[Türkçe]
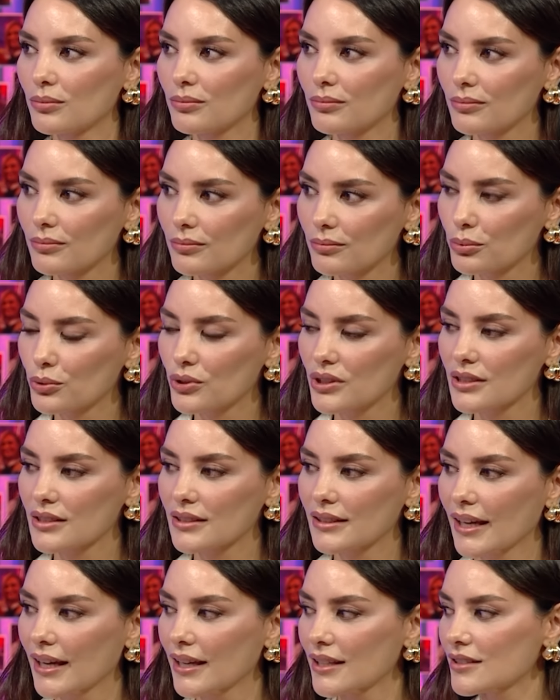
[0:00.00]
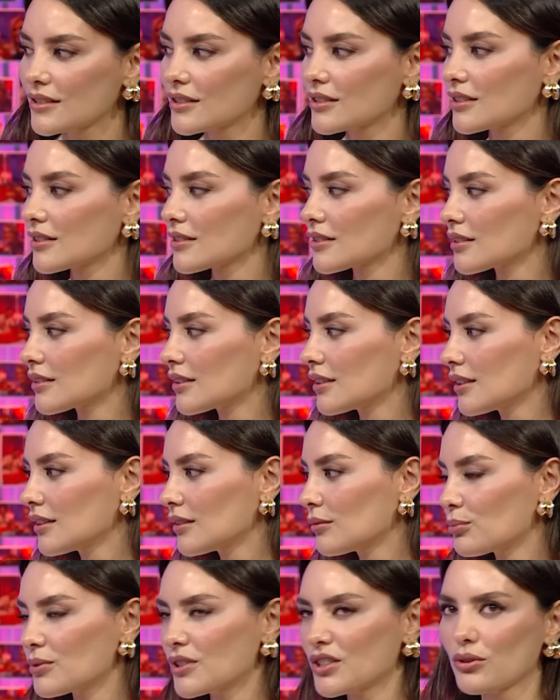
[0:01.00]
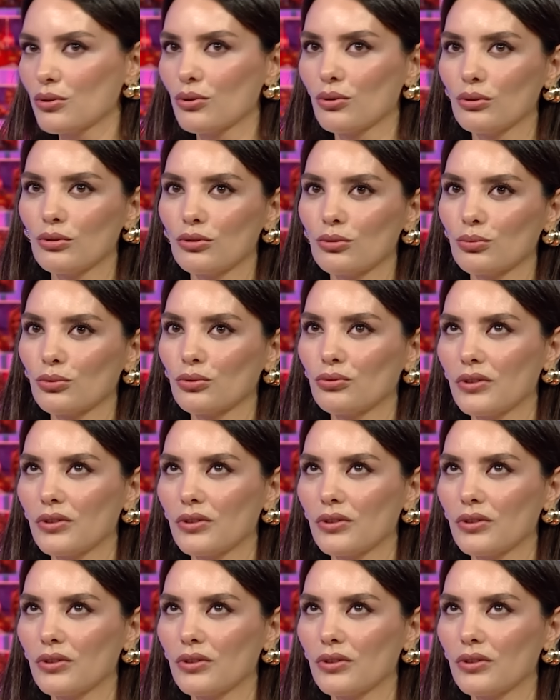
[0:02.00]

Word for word: Bu kız genç işte bir şey olur mu